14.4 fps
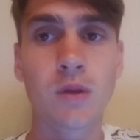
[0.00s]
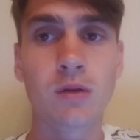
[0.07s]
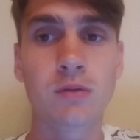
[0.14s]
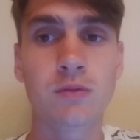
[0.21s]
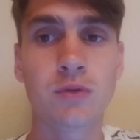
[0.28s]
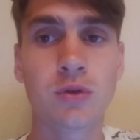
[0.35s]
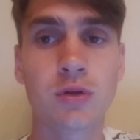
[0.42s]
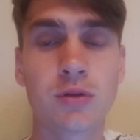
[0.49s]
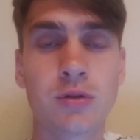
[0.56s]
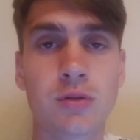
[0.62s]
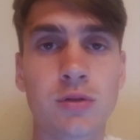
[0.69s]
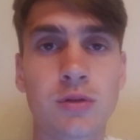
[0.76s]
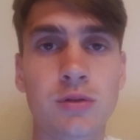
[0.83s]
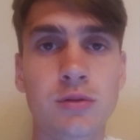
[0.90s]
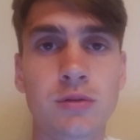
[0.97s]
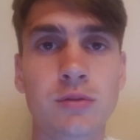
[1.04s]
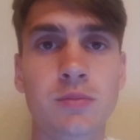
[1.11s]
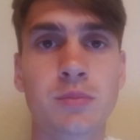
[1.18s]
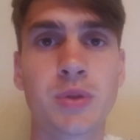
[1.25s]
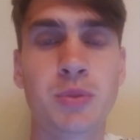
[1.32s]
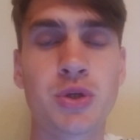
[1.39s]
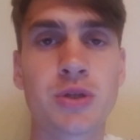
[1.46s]
Вот. Э,
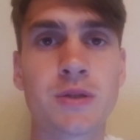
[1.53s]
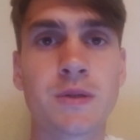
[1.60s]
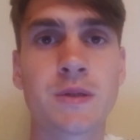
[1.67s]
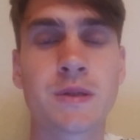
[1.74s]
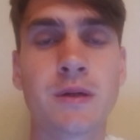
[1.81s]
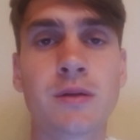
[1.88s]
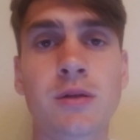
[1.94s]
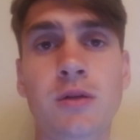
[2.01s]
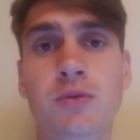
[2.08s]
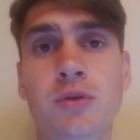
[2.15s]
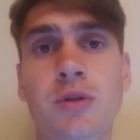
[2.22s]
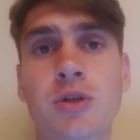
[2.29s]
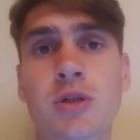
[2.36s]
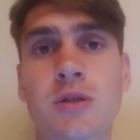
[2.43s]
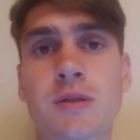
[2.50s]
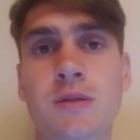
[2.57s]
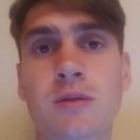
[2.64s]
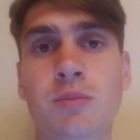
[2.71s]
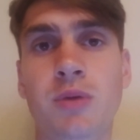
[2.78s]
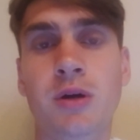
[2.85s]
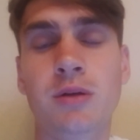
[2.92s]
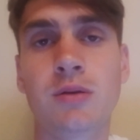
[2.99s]
подписчица достала телефон, начала
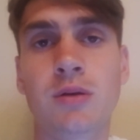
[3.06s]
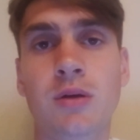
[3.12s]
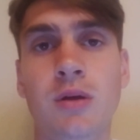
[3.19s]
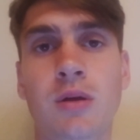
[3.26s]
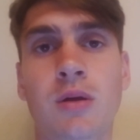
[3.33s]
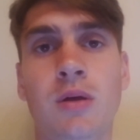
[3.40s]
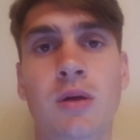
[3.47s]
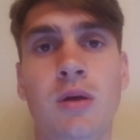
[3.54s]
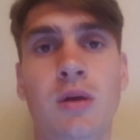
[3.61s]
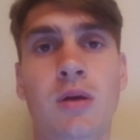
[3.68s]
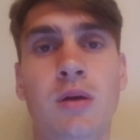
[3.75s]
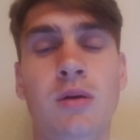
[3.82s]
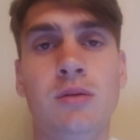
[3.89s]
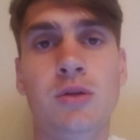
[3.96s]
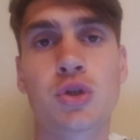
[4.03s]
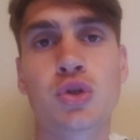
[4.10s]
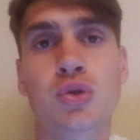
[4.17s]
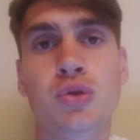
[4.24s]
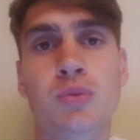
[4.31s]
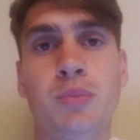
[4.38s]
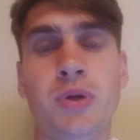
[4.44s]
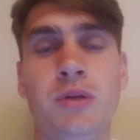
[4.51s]
снимать. На
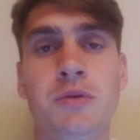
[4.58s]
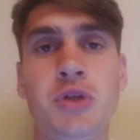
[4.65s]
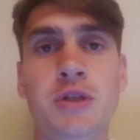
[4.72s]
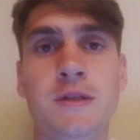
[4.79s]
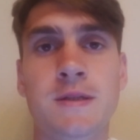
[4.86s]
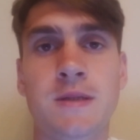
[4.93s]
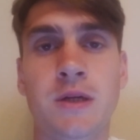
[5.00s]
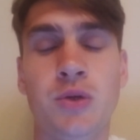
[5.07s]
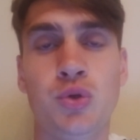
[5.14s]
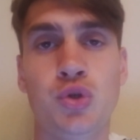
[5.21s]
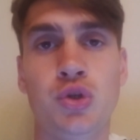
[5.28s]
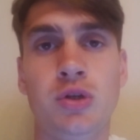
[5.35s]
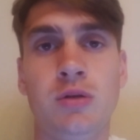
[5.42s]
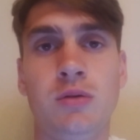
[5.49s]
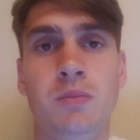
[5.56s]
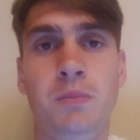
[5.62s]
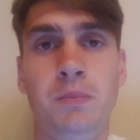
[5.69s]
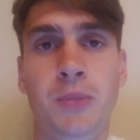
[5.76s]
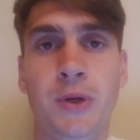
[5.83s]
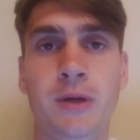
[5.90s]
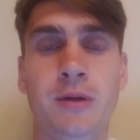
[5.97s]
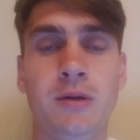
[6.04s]
что продавщица сразу же
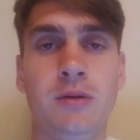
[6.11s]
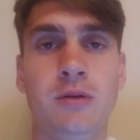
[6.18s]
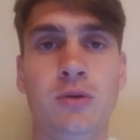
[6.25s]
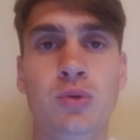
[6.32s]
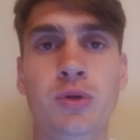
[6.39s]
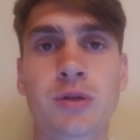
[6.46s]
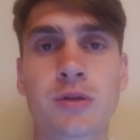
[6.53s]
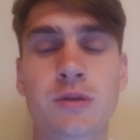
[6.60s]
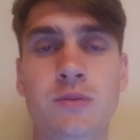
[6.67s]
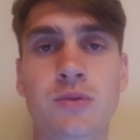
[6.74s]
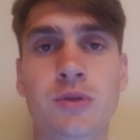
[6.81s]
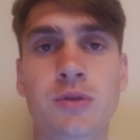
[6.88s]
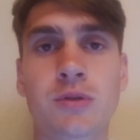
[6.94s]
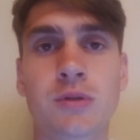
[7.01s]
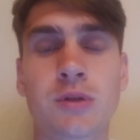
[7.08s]
прикрыла ротик свой.